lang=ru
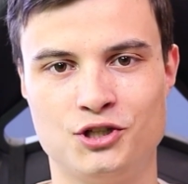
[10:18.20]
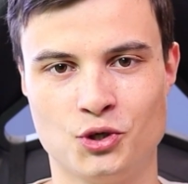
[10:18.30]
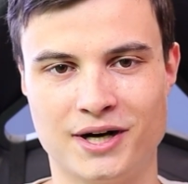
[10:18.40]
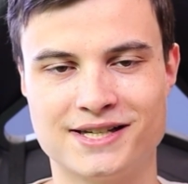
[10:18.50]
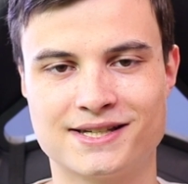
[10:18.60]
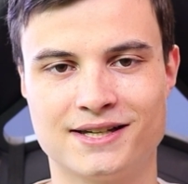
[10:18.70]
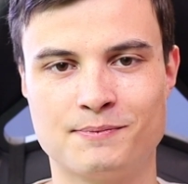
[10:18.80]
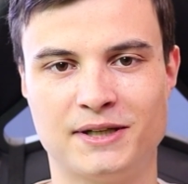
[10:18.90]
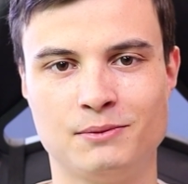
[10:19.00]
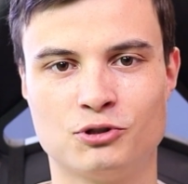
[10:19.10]
еще раз
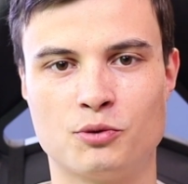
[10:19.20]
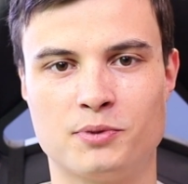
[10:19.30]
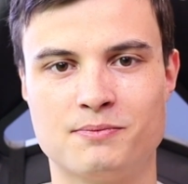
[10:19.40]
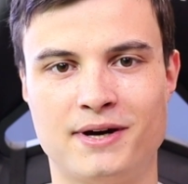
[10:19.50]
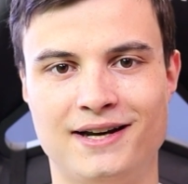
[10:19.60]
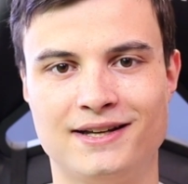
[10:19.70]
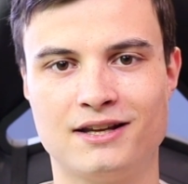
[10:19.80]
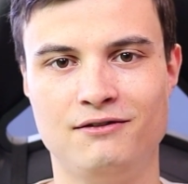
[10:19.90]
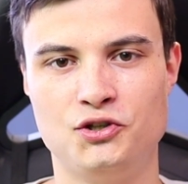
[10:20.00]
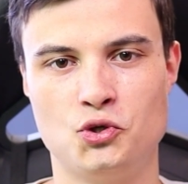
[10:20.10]
спасибо, что посмотрели
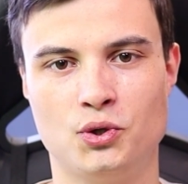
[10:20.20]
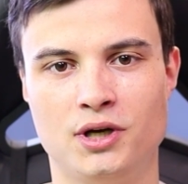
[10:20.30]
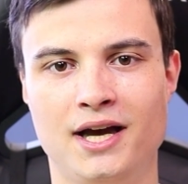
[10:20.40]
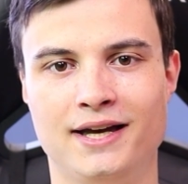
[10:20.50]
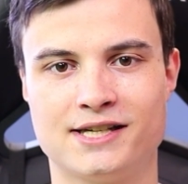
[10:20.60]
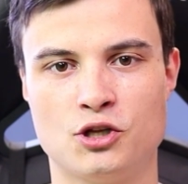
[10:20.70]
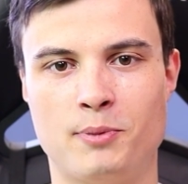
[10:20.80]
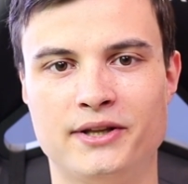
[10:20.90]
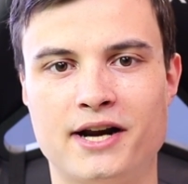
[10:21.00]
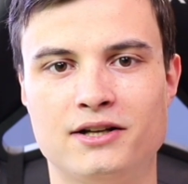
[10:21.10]
это видео. Если
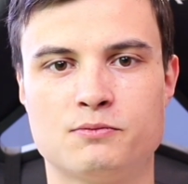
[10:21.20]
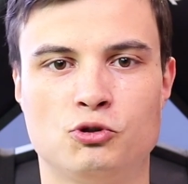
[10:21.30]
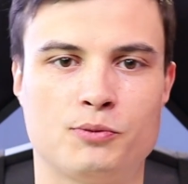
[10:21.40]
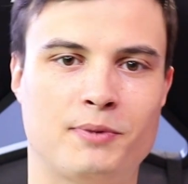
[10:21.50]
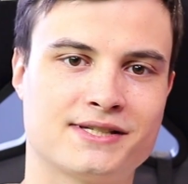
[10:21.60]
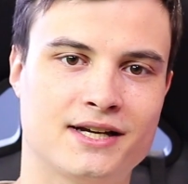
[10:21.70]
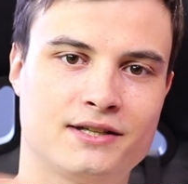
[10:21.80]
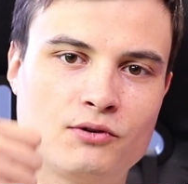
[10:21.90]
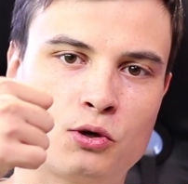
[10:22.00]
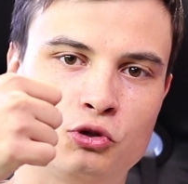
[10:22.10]
оно понравилось, можете
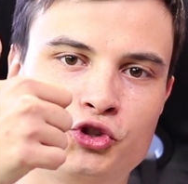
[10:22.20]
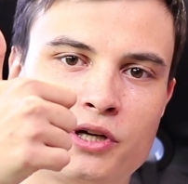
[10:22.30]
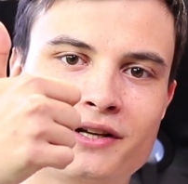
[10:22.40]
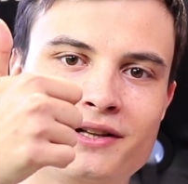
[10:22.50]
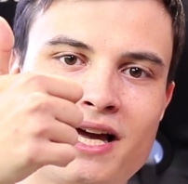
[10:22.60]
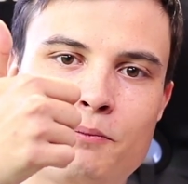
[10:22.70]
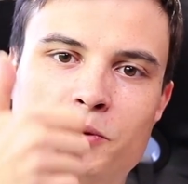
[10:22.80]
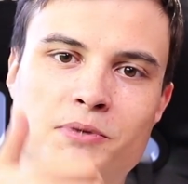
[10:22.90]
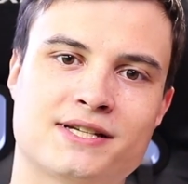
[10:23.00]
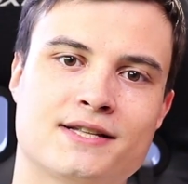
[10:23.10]
поставить вот такой жирный лайк,
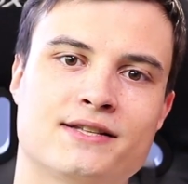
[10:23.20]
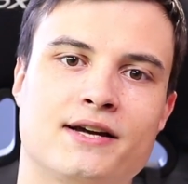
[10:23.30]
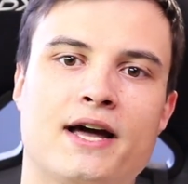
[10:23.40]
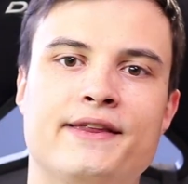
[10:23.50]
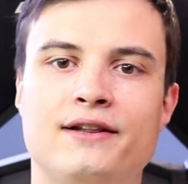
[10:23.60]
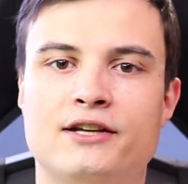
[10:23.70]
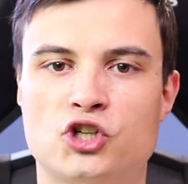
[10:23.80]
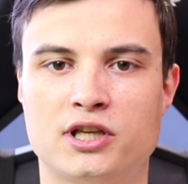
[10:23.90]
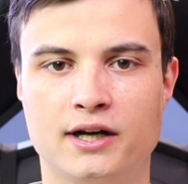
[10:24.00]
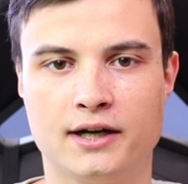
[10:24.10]
подписаться на канал,
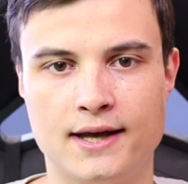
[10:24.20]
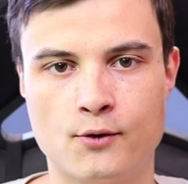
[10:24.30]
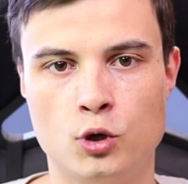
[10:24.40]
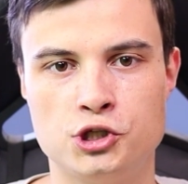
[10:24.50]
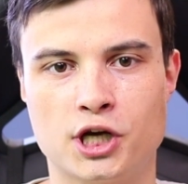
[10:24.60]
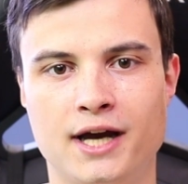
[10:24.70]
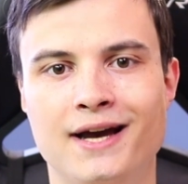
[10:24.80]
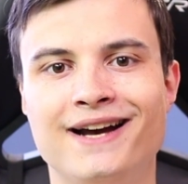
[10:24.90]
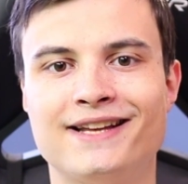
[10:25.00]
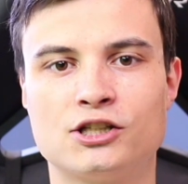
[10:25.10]
нажать на колокольчик.
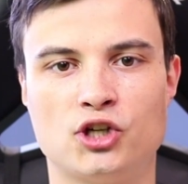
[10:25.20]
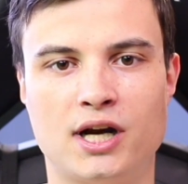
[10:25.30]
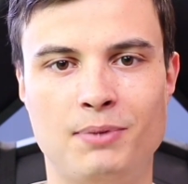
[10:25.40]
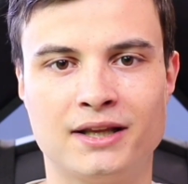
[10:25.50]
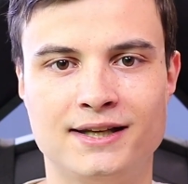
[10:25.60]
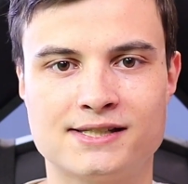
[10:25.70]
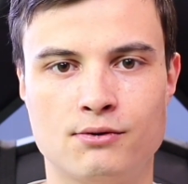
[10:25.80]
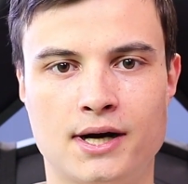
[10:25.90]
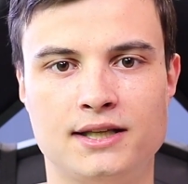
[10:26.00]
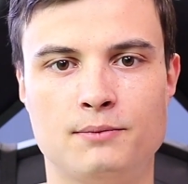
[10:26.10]
Также, ребята,
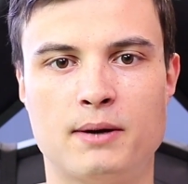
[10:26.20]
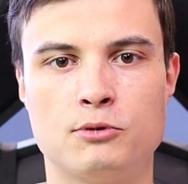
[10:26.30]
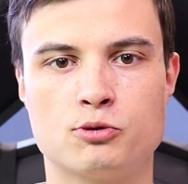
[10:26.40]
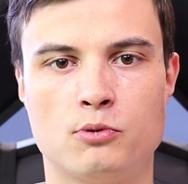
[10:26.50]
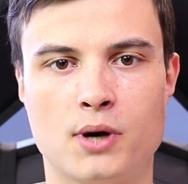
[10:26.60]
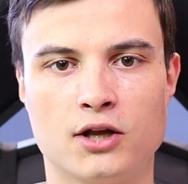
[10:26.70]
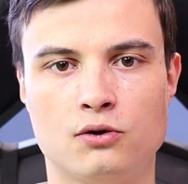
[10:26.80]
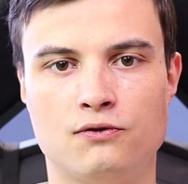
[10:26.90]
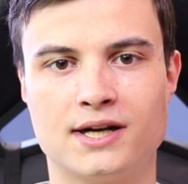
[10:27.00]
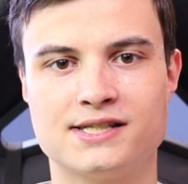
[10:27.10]
если вы хотите помочь моему
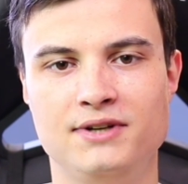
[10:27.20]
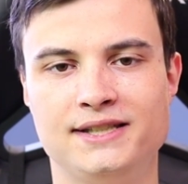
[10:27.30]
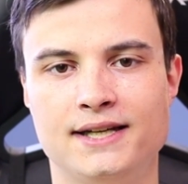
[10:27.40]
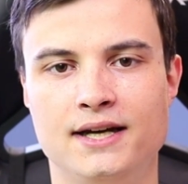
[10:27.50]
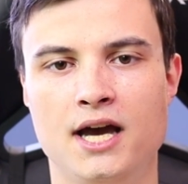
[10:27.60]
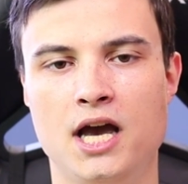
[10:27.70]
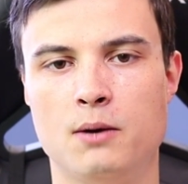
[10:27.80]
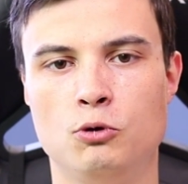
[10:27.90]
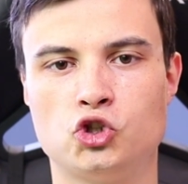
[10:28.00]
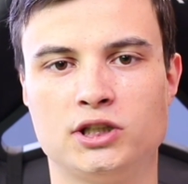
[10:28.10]
каналу в развитии,
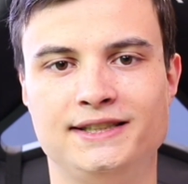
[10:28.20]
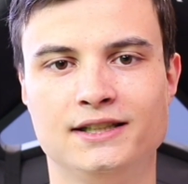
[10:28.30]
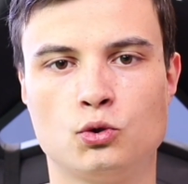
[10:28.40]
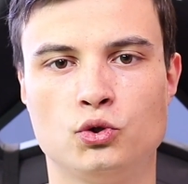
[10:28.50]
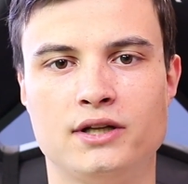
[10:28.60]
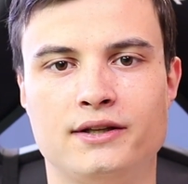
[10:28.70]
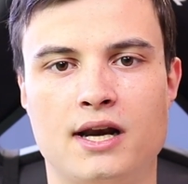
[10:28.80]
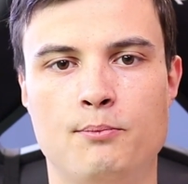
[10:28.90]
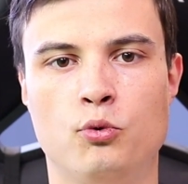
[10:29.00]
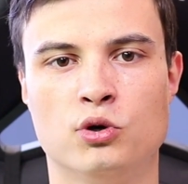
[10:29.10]
можете сделать
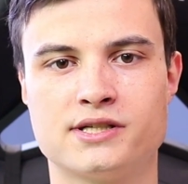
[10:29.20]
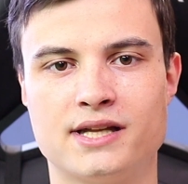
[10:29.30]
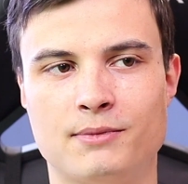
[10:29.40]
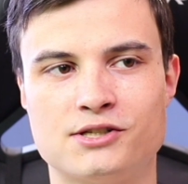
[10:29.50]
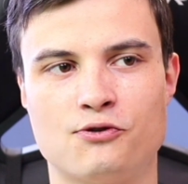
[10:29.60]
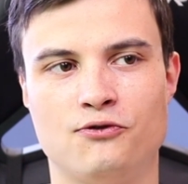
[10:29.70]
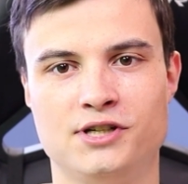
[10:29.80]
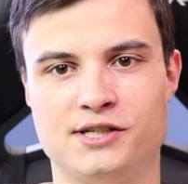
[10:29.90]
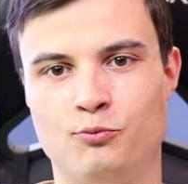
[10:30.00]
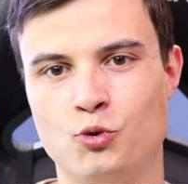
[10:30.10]
куда-нибудь репост, там, я не знаю, в
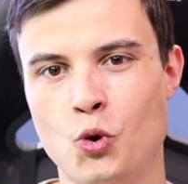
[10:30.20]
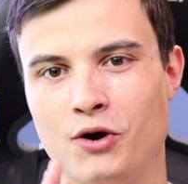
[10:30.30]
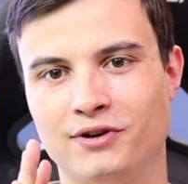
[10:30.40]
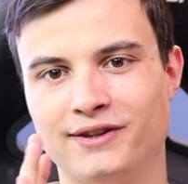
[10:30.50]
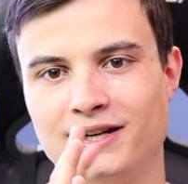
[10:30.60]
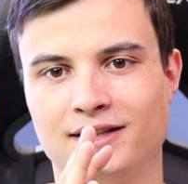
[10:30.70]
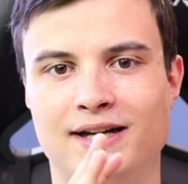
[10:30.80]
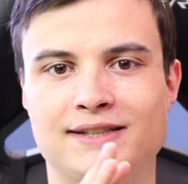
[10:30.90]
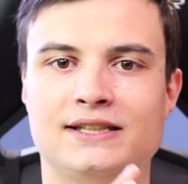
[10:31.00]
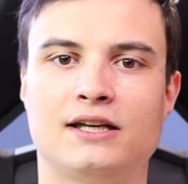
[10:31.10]
Facebook, в
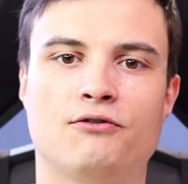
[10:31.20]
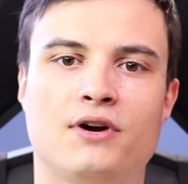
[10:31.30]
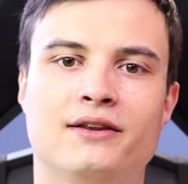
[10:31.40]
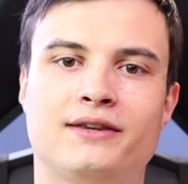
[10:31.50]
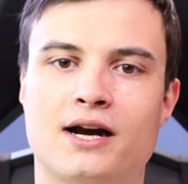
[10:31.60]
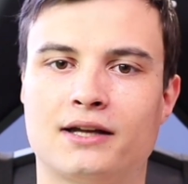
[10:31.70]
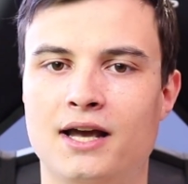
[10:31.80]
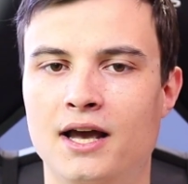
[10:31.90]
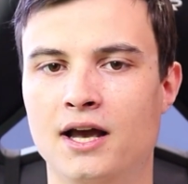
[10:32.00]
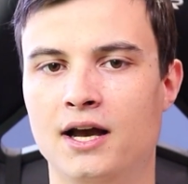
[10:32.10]
Одноклассники, ВКонтакт.